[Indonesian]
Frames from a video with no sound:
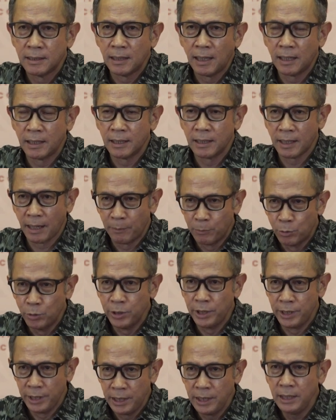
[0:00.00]
hari
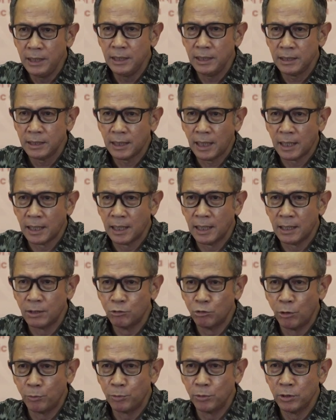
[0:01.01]
Rabu ini,
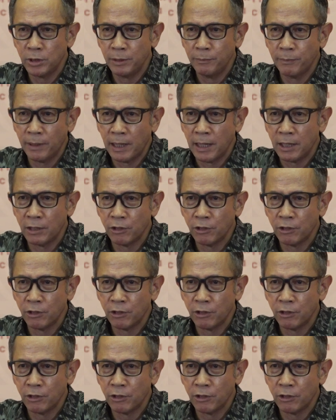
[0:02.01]
tanggal 25